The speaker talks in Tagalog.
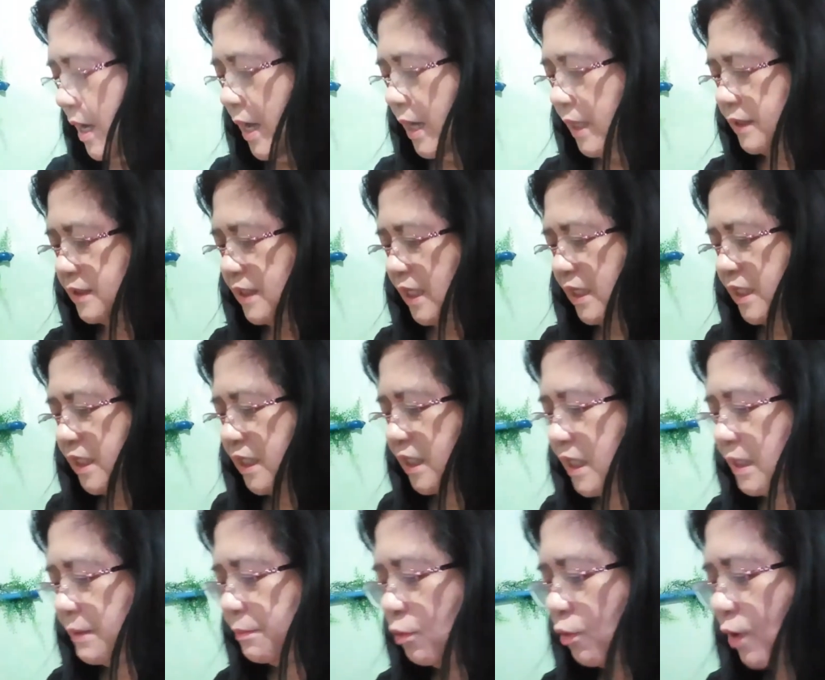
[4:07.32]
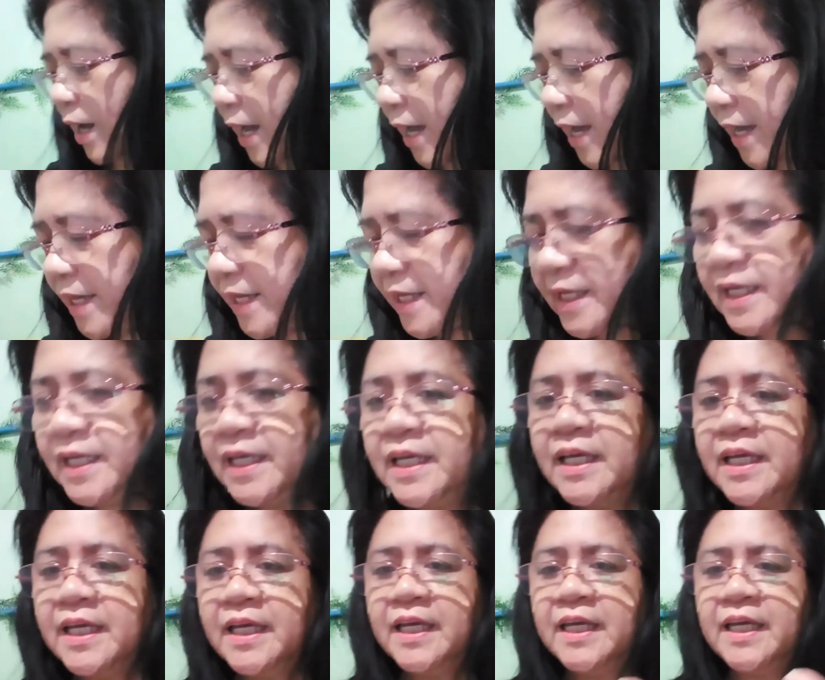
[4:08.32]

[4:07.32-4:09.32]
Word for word: ang daliri mo ay